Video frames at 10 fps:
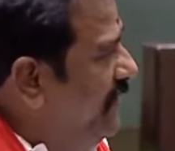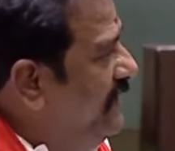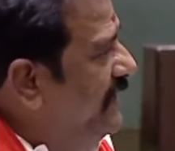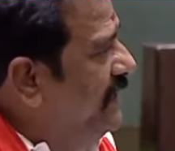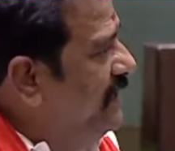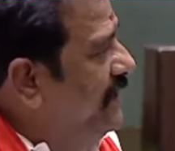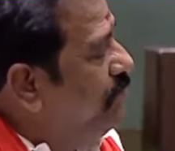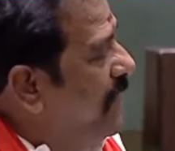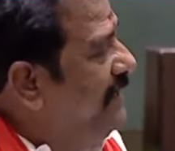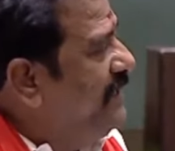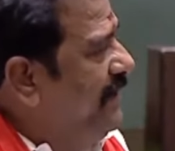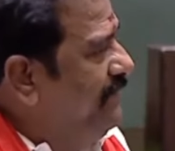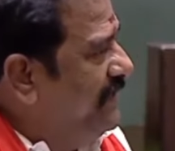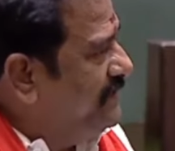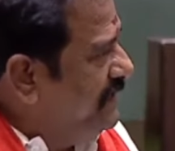వింటే మాట్లాడే
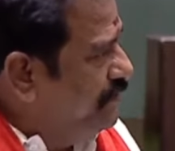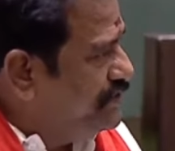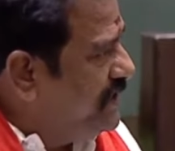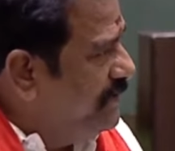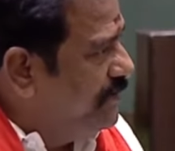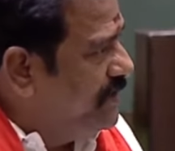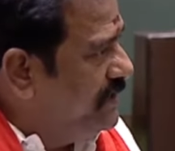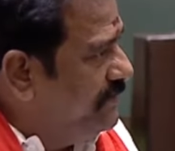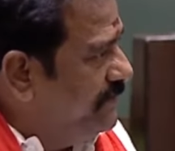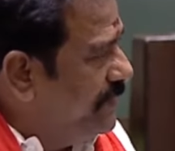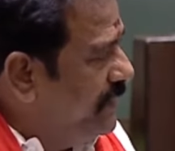వ్యక్తికి ఉత్సాహం ఉంటుంది